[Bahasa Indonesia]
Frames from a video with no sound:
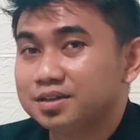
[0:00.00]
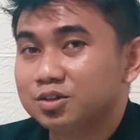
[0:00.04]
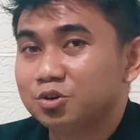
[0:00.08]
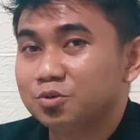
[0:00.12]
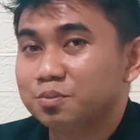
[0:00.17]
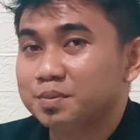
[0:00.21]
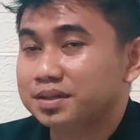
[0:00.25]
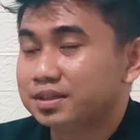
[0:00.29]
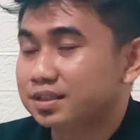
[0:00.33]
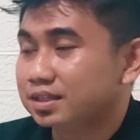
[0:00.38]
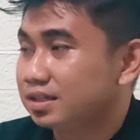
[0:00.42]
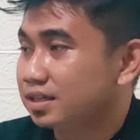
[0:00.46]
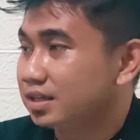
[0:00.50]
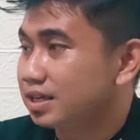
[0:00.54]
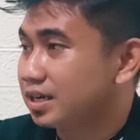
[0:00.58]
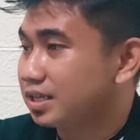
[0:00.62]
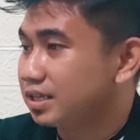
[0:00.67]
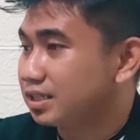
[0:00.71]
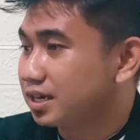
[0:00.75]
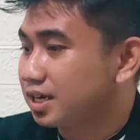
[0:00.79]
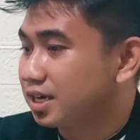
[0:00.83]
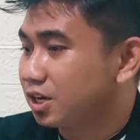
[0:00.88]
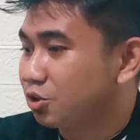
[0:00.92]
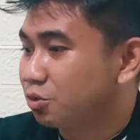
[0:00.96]
Umat ini
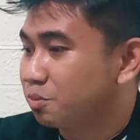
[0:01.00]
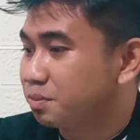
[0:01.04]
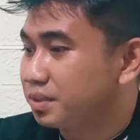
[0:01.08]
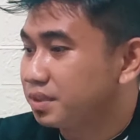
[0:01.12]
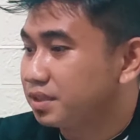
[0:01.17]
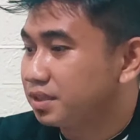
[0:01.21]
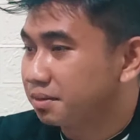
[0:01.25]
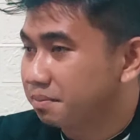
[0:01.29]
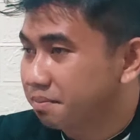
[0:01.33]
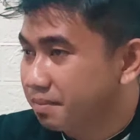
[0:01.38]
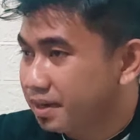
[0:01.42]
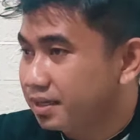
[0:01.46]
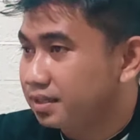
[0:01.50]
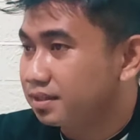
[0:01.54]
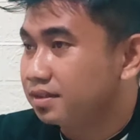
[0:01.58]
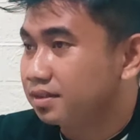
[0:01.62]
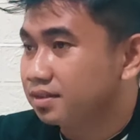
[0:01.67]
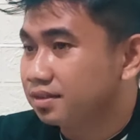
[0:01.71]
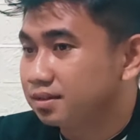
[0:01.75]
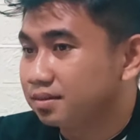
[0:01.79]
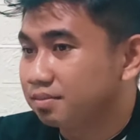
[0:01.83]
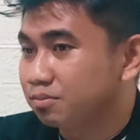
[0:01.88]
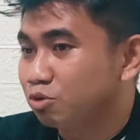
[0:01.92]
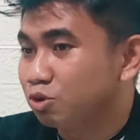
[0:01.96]
dikatakan umat terbaik
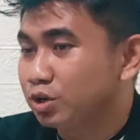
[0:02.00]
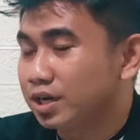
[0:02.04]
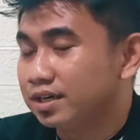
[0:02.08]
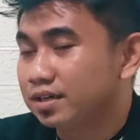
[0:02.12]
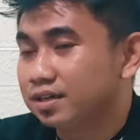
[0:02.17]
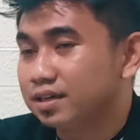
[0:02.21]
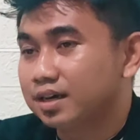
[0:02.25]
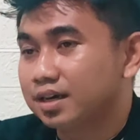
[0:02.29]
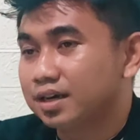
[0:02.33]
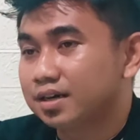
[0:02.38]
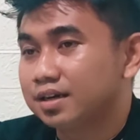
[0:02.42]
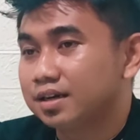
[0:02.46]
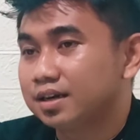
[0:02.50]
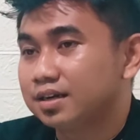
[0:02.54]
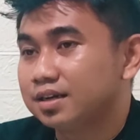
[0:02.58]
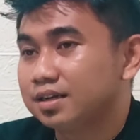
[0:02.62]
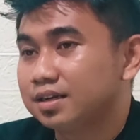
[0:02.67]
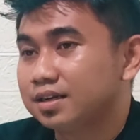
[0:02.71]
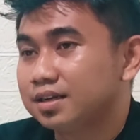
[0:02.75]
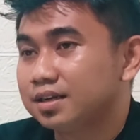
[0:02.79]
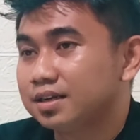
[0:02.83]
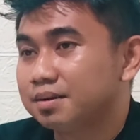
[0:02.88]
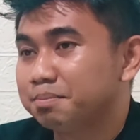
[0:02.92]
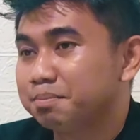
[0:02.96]
bukan karena
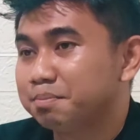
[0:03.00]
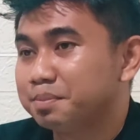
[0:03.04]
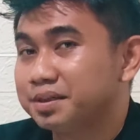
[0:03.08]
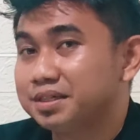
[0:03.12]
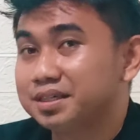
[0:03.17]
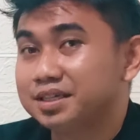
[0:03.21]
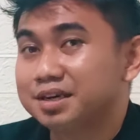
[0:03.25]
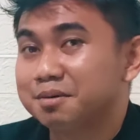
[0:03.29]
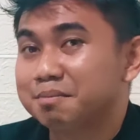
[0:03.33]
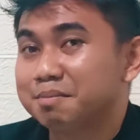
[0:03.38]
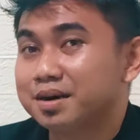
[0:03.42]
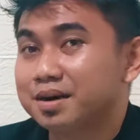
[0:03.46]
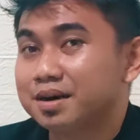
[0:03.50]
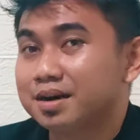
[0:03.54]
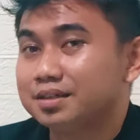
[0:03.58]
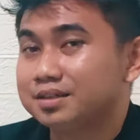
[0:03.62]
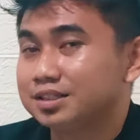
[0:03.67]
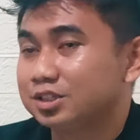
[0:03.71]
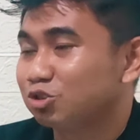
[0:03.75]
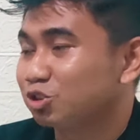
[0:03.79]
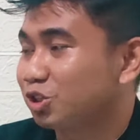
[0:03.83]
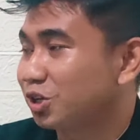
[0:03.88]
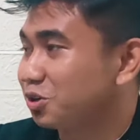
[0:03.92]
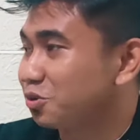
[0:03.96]
dia pergi ke Mekah
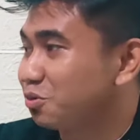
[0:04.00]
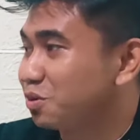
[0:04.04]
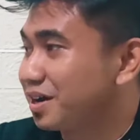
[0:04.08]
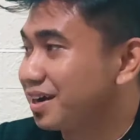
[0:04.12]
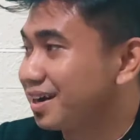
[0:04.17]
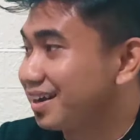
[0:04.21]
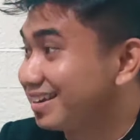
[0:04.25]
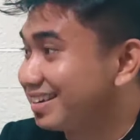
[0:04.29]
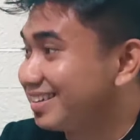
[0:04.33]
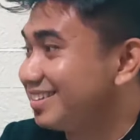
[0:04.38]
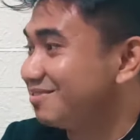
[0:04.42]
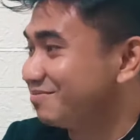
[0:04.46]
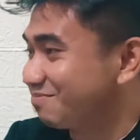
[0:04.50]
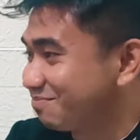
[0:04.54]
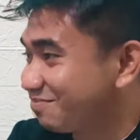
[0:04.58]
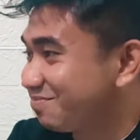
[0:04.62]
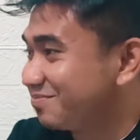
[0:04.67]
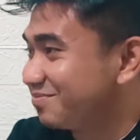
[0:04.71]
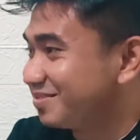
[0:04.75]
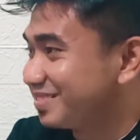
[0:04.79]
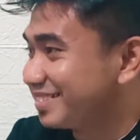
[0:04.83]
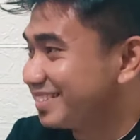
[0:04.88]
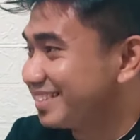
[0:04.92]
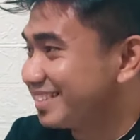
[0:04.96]
satu tahun dua kali.
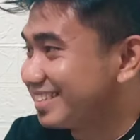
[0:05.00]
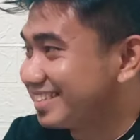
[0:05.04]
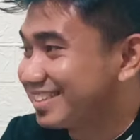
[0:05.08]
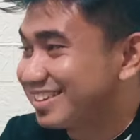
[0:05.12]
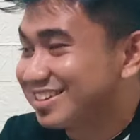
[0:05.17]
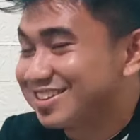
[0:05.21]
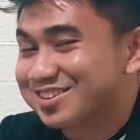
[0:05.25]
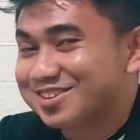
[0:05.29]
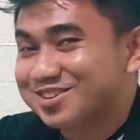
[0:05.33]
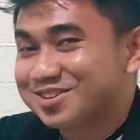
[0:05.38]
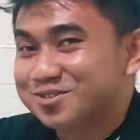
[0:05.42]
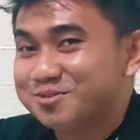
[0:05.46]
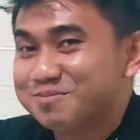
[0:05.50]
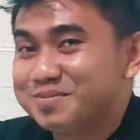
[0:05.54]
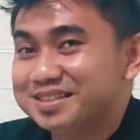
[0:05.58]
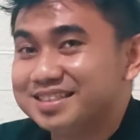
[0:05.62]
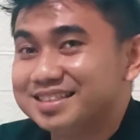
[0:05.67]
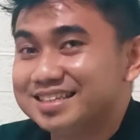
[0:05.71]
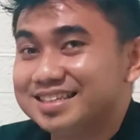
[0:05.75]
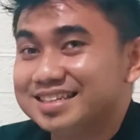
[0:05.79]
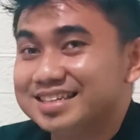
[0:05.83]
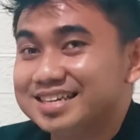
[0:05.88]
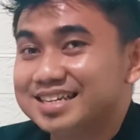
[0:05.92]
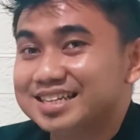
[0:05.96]
Iya.
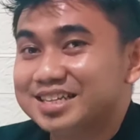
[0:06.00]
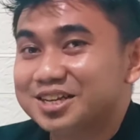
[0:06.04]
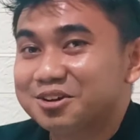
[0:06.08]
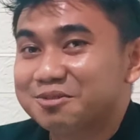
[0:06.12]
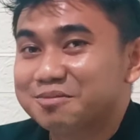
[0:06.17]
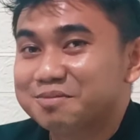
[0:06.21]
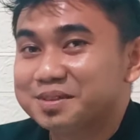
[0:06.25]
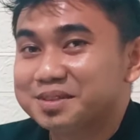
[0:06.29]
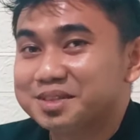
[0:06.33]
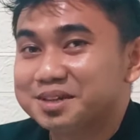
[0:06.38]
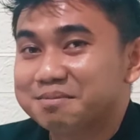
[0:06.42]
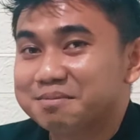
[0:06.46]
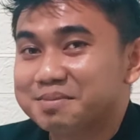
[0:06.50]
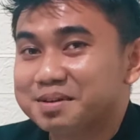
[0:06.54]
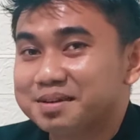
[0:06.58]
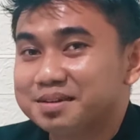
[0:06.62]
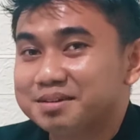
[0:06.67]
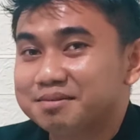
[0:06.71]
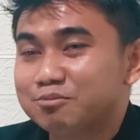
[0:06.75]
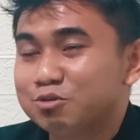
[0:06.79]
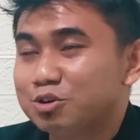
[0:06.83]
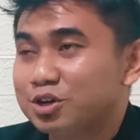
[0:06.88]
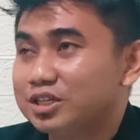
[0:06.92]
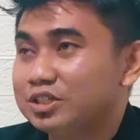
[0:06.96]
Umat ini dikatakan umat
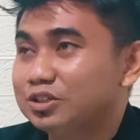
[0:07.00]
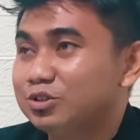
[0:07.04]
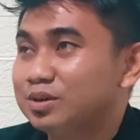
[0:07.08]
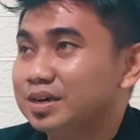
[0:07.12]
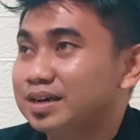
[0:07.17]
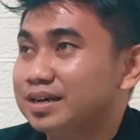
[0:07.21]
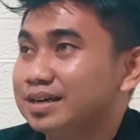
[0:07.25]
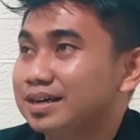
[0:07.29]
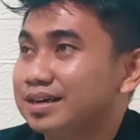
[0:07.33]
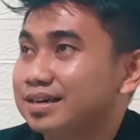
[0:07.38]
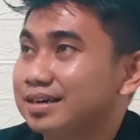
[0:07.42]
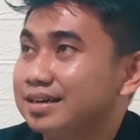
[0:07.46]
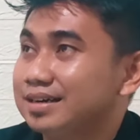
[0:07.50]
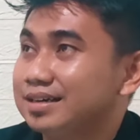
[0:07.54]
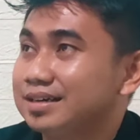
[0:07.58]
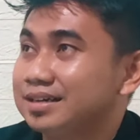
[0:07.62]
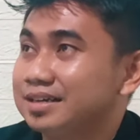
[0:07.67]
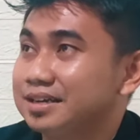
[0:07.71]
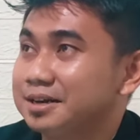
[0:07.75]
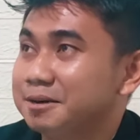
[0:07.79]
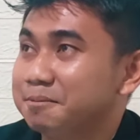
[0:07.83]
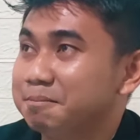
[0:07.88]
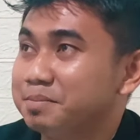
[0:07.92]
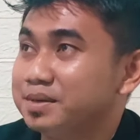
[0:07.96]
terbaik bukan juga karena
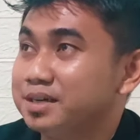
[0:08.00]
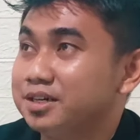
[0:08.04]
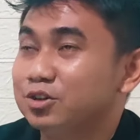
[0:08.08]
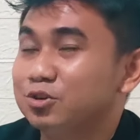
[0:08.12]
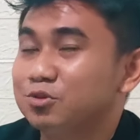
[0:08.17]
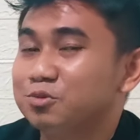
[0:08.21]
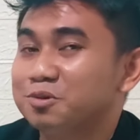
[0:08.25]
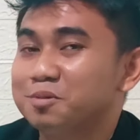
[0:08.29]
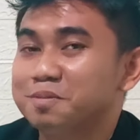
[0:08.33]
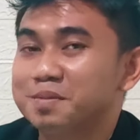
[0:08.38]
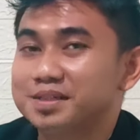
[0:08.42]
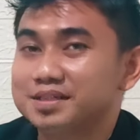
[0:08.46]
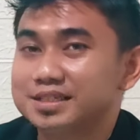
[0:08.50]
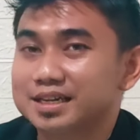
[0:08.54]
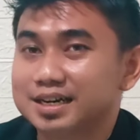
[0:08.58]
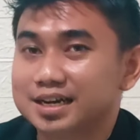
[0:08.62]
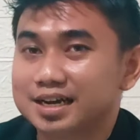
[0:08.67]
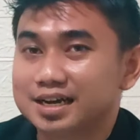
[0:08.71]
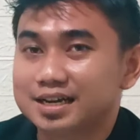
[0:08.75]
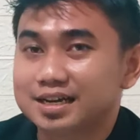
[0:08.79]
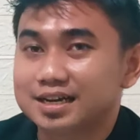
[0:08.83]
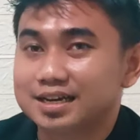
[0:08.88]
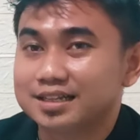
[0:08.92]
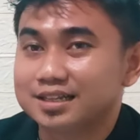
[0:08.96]
dia merdu
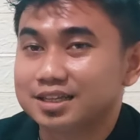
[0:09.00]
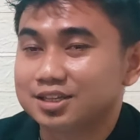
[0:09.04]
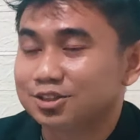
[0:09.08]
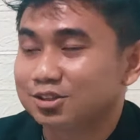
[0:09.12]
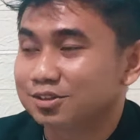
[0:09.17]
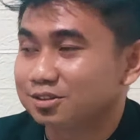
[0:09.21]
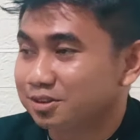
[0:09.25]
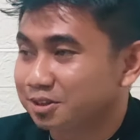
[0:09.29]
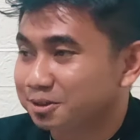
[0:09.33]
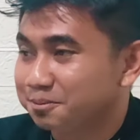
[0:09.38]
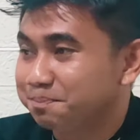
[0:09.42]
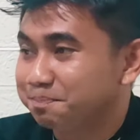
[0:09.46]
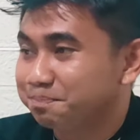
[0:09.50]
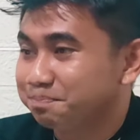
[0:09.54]
membacakan ayat-ayat Allah.